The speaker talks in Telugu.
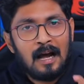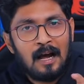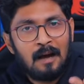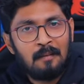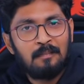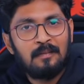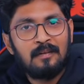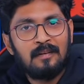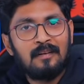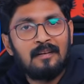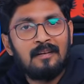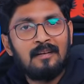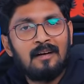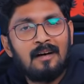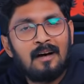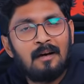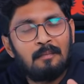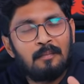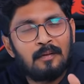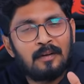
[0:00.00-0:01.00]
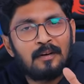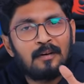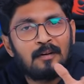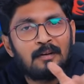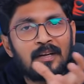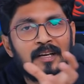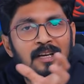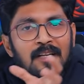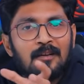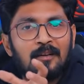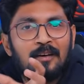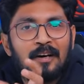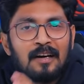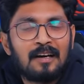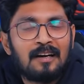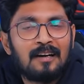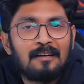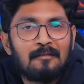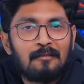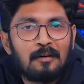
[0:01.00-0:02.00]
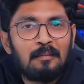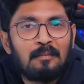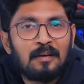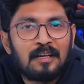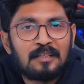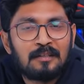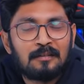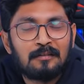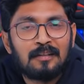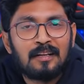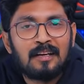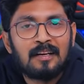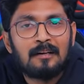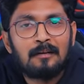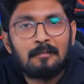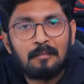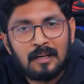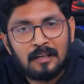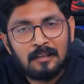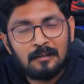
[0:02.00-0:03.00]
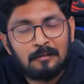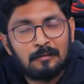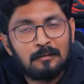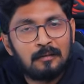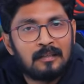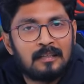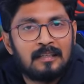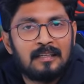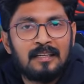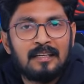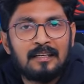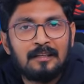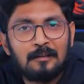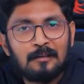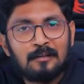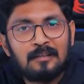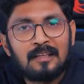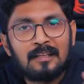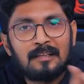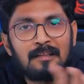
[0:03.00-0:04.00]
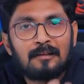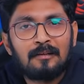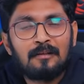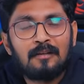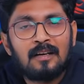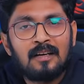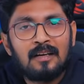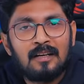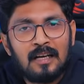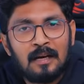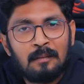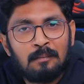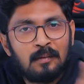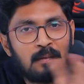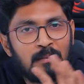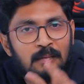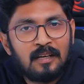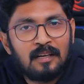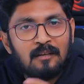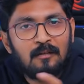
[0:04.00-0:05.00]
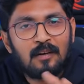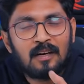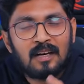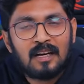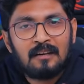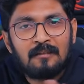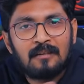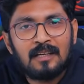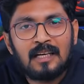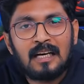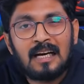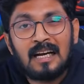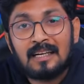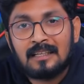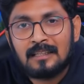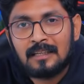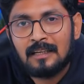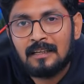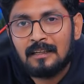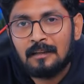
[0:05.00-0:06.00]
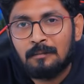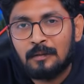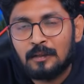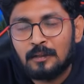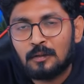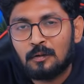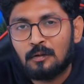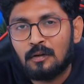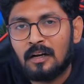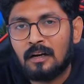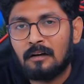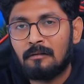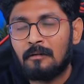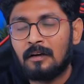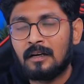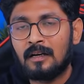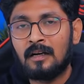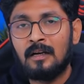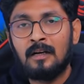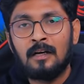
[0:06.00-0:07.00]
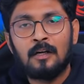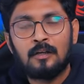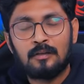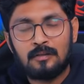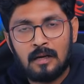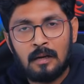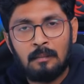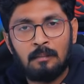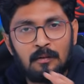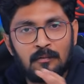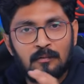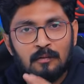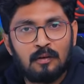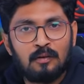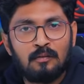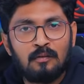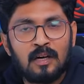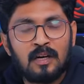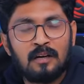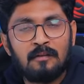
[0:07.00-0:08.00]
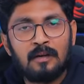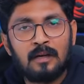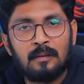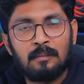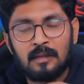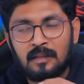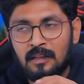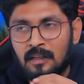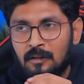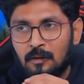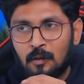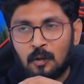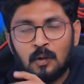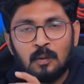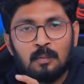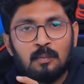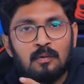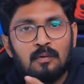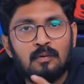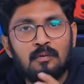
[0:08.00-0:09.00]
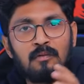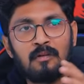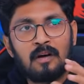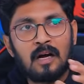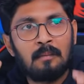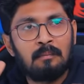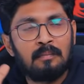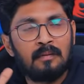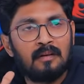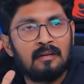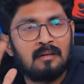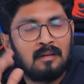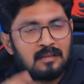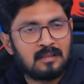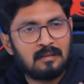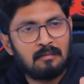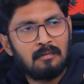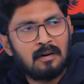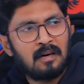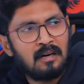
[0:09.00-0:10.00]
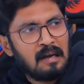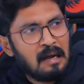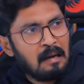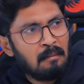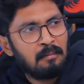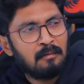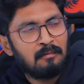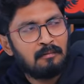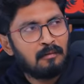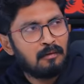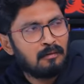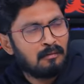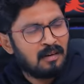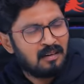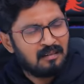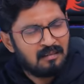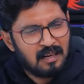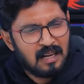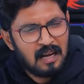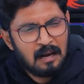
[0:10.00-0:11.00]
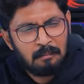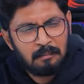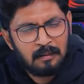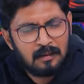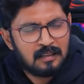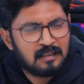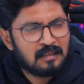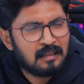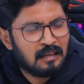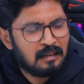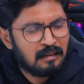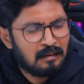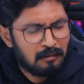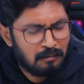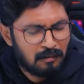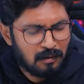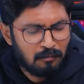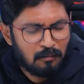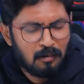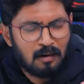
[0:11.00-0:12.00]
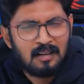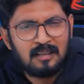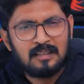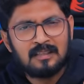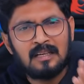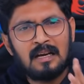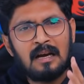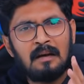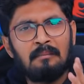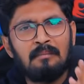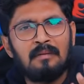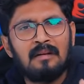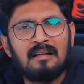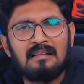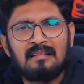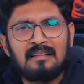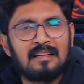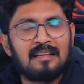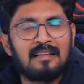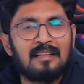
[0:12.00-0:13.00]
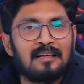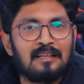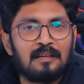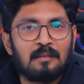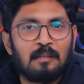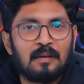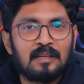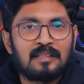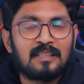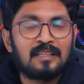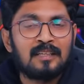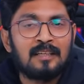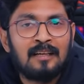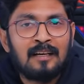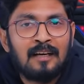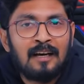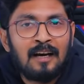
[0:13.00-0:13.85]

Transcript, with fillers: యాపిల్ ఆ పేరులోనే ఏదో వైబ్రేషన్ ఉందన్నట్టు మన యూత్ ఇండియన్ యూత్ అందరూ కూడా యాపిల్ పైన ఒక రకమైన క్రష్ అనేది పెంచుకున్నారనమాట సో యాపిల్ ఫోన్ వాడేవాడే పెద్ద తోపు యాపిల్ అసలు వాడు యాపిల్ ఫోన్ వాడు యాపిల్ స్టైల్ వాడు వాచ్ యాపిల్ అది ఇది అని చెప్పేసి